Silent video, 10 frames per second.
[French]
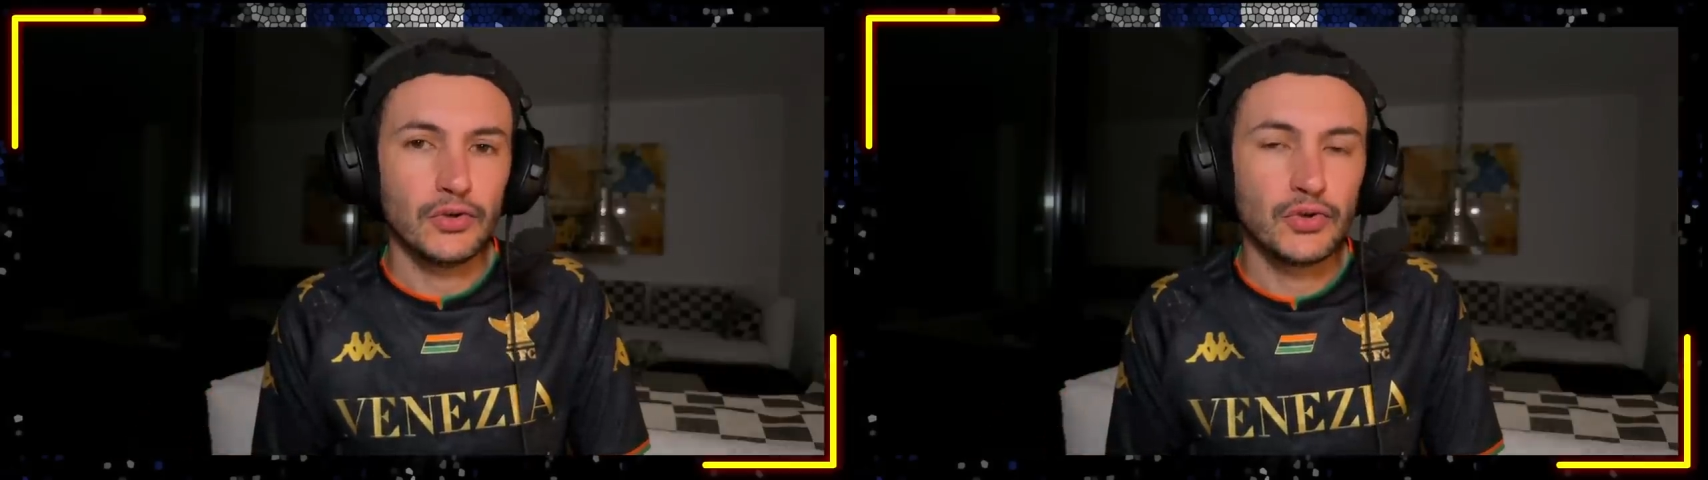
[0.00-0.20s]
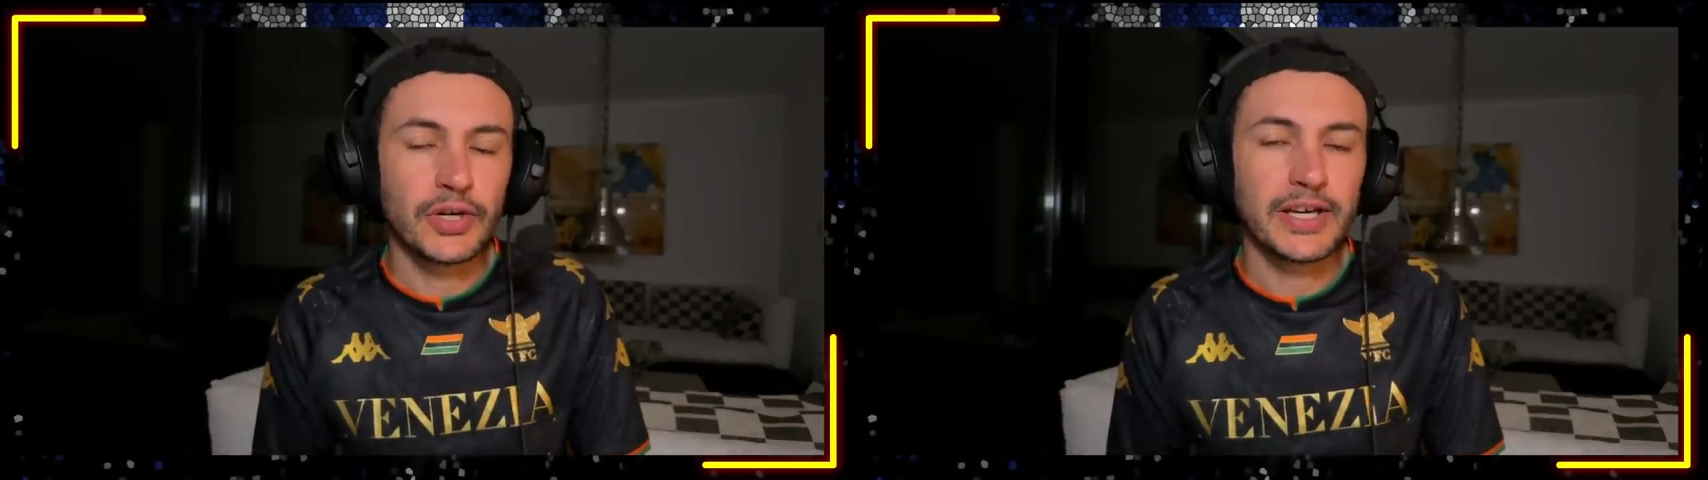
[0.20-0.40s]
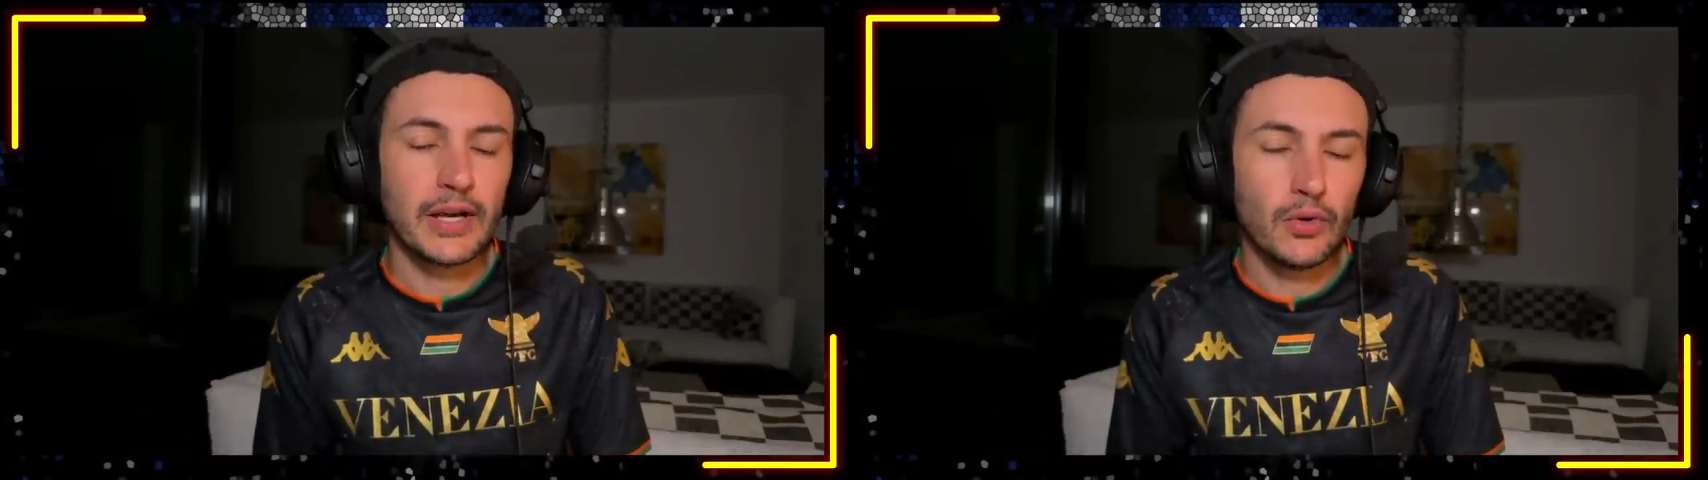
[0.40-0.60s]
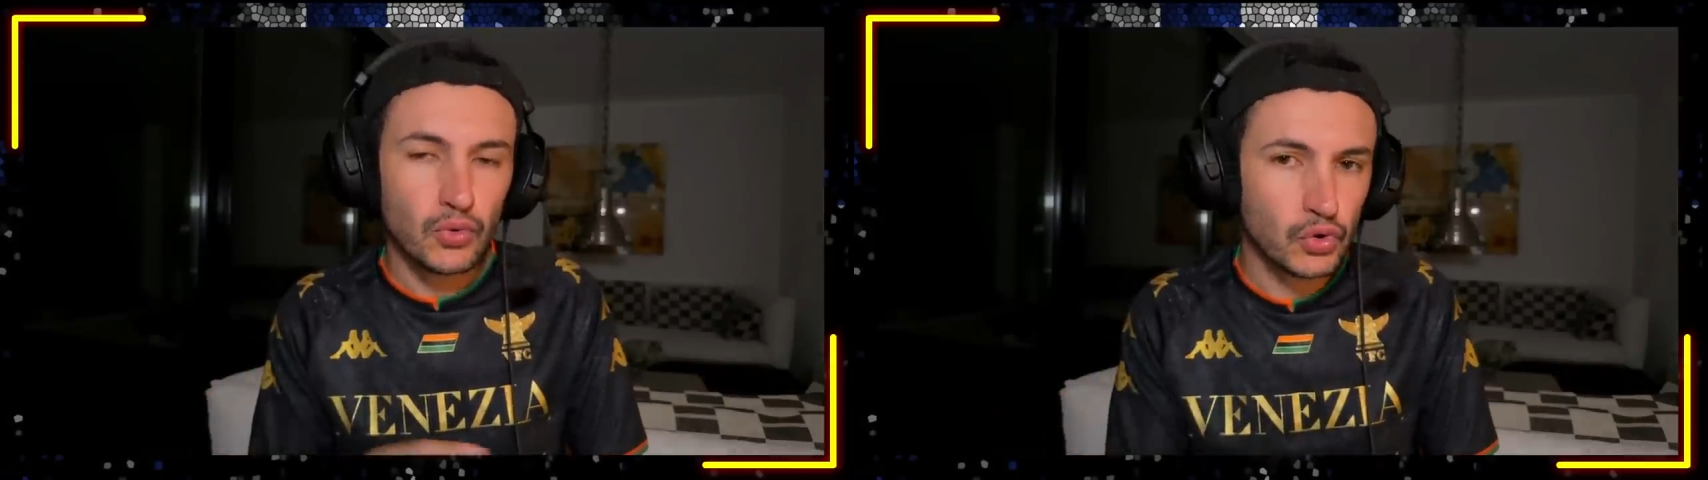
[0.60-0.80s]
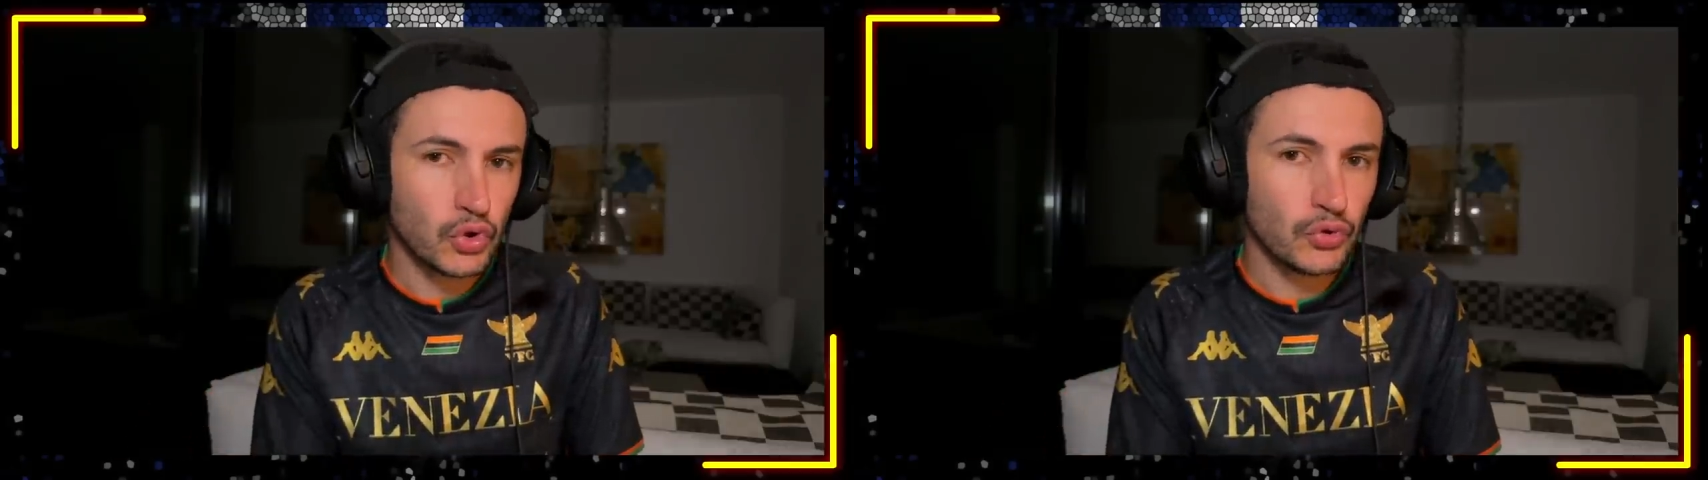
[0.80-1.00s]
du Real
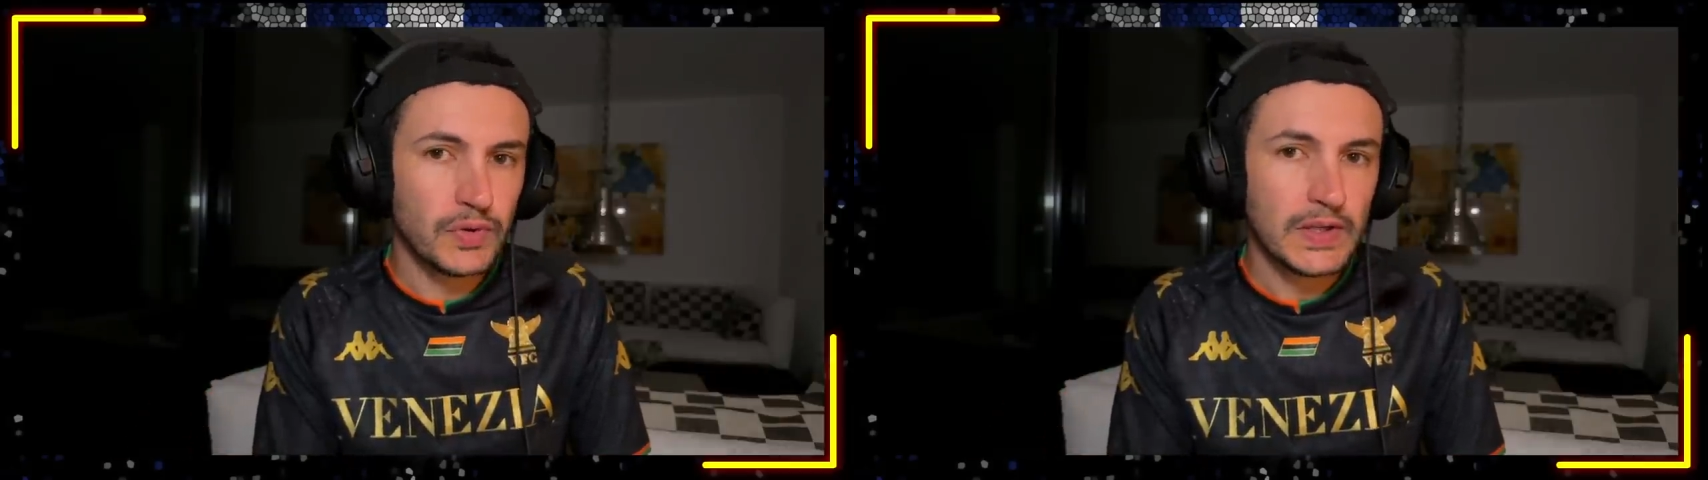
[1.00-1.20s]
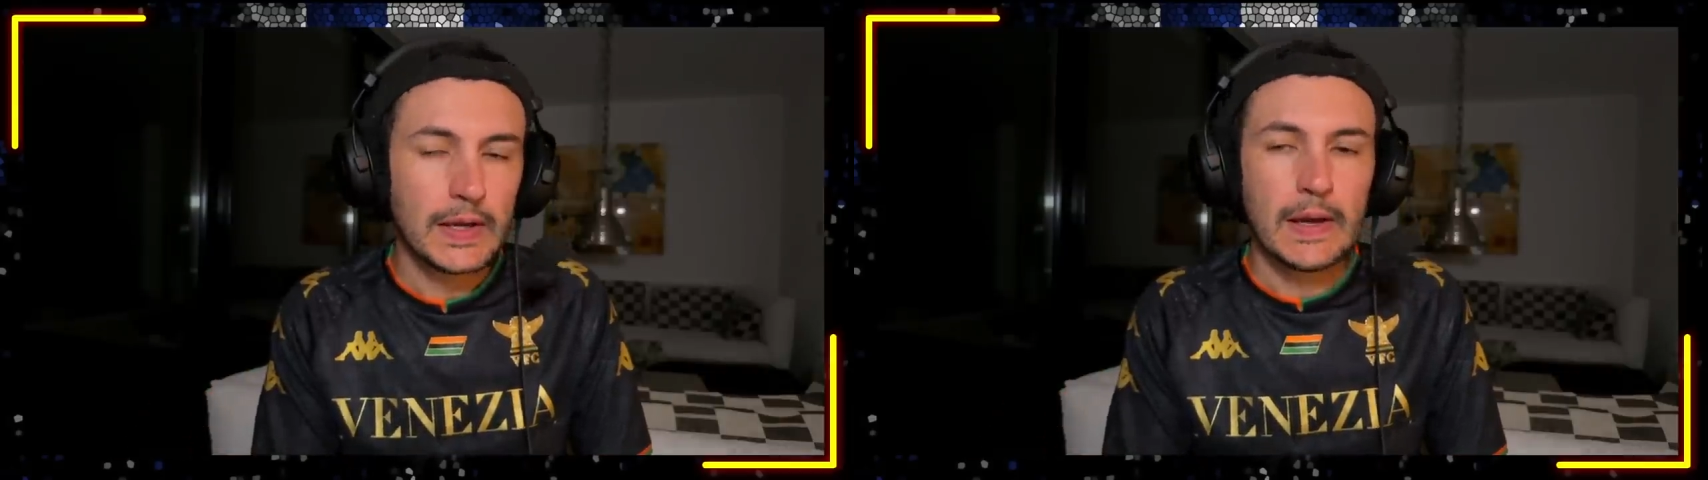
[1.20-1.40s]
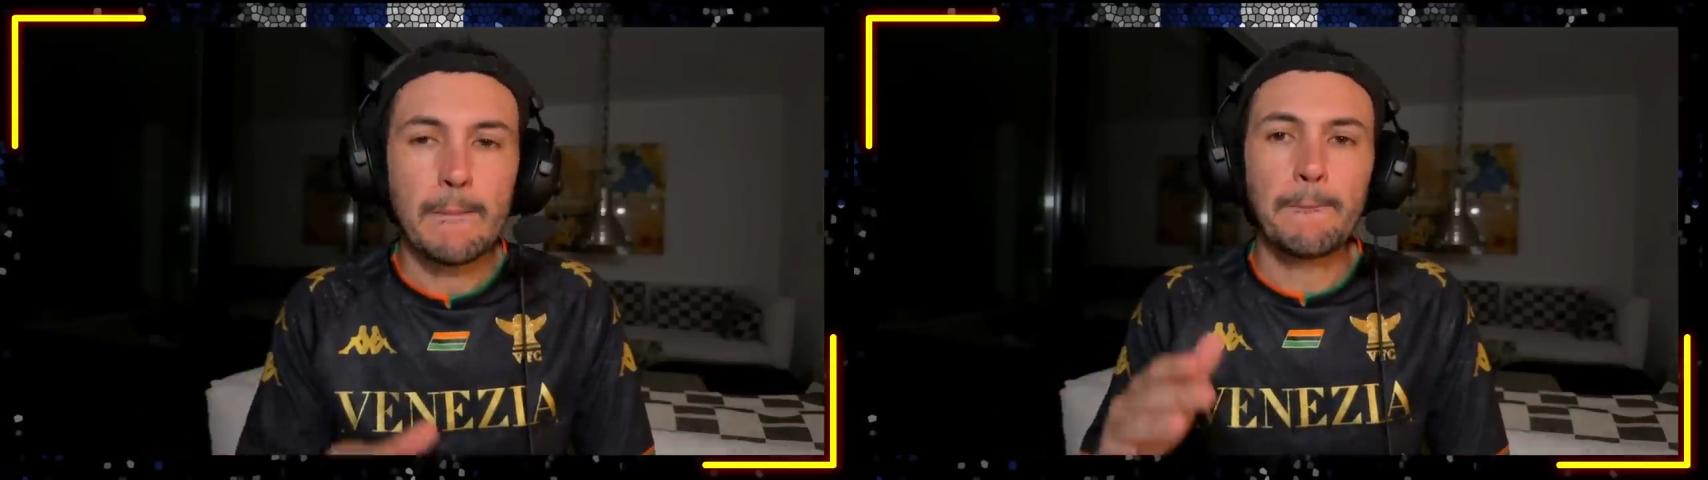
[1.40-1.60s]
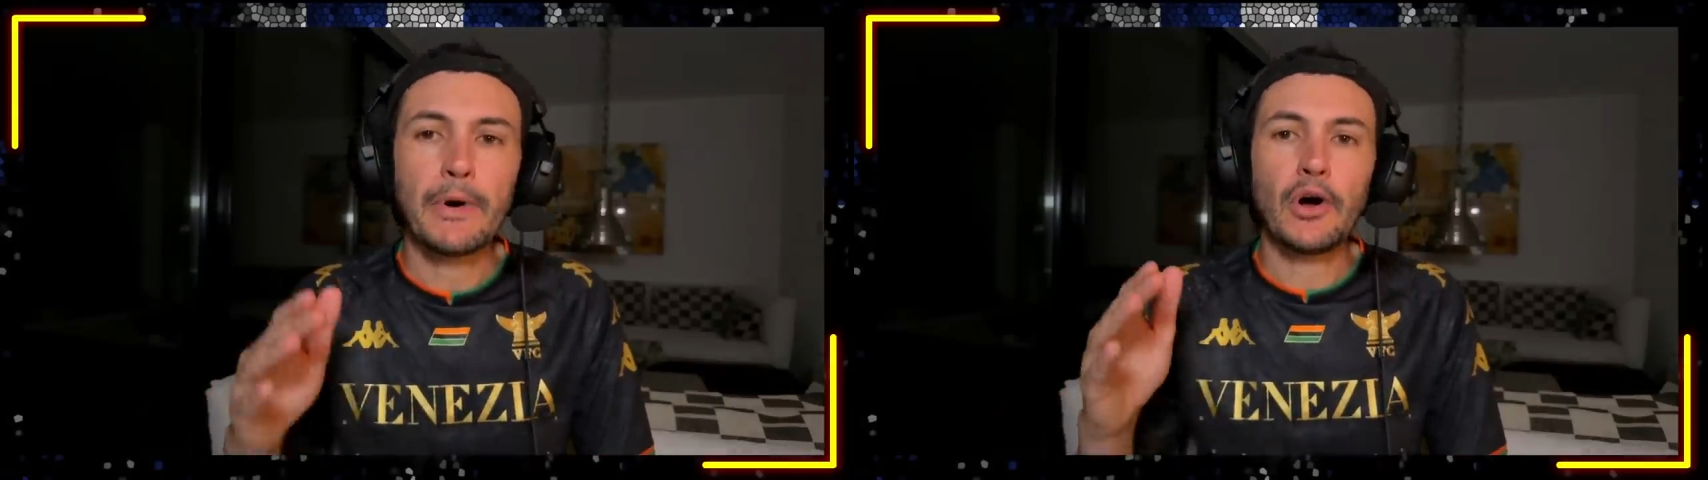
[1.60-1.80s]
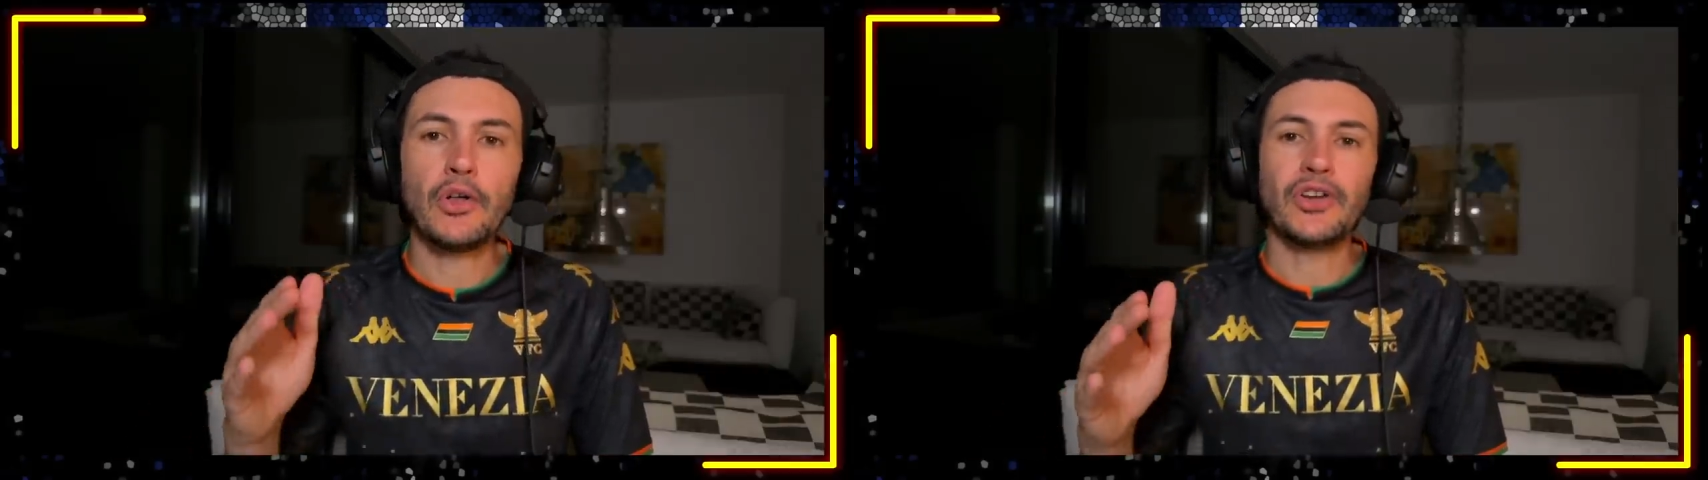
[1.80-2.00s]
aujourd'hui
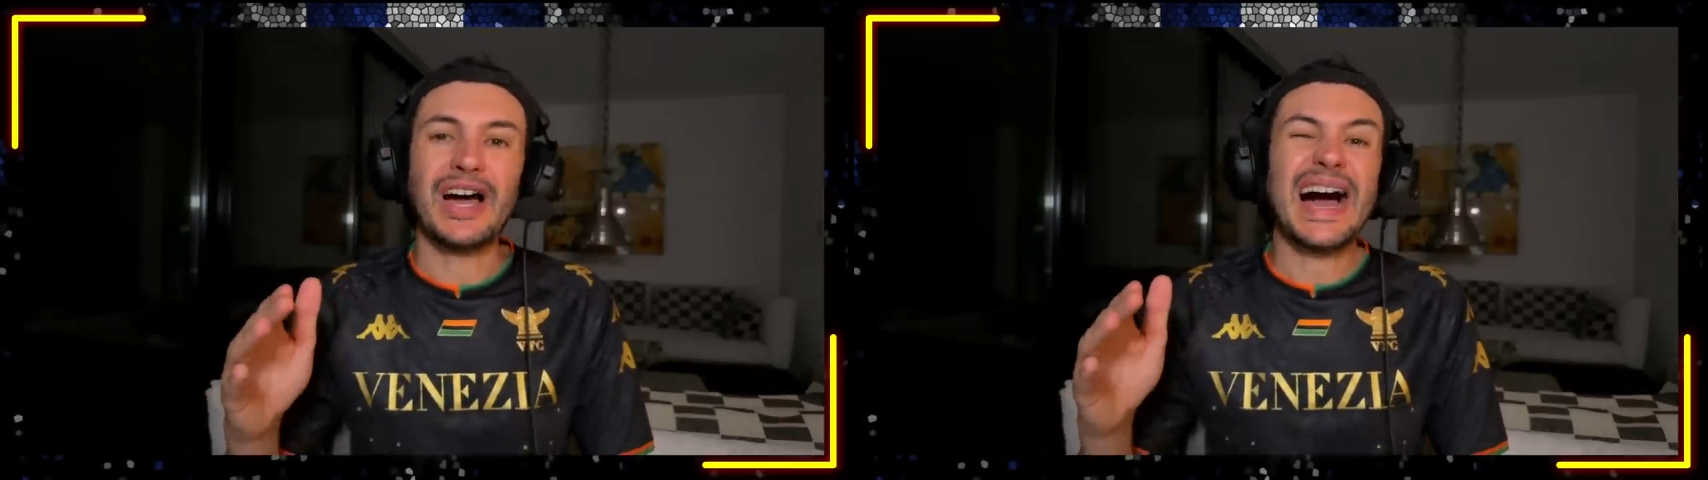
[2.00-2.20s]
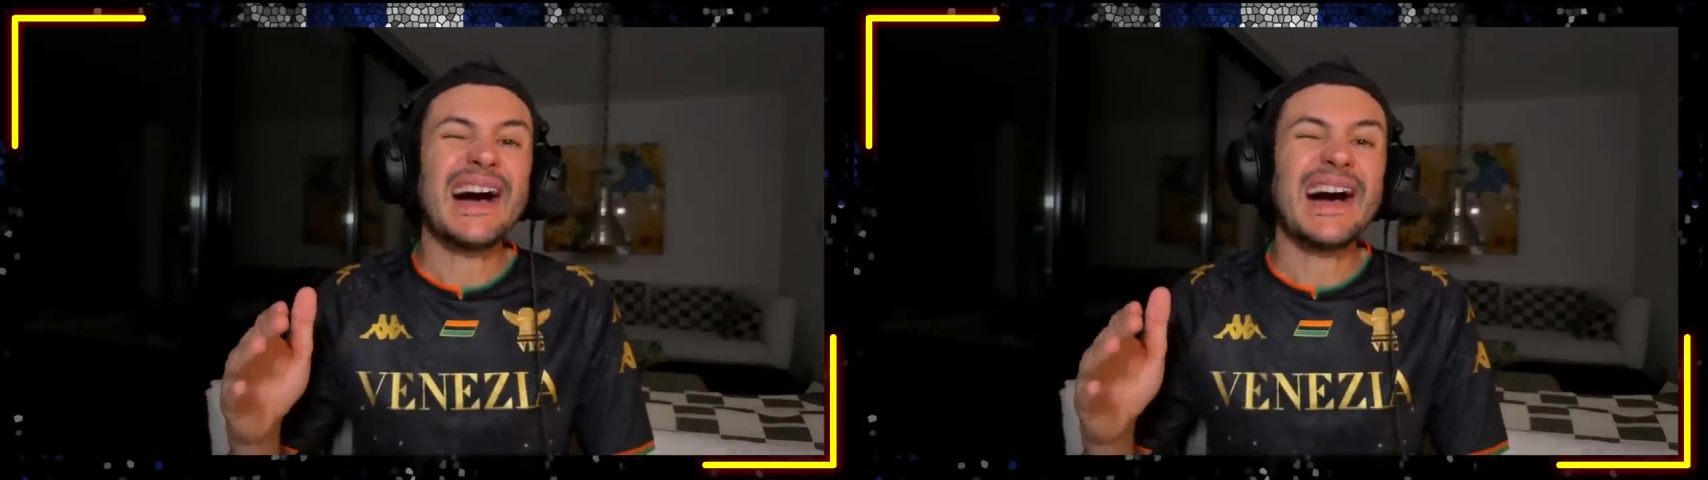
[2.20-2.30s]
prendre,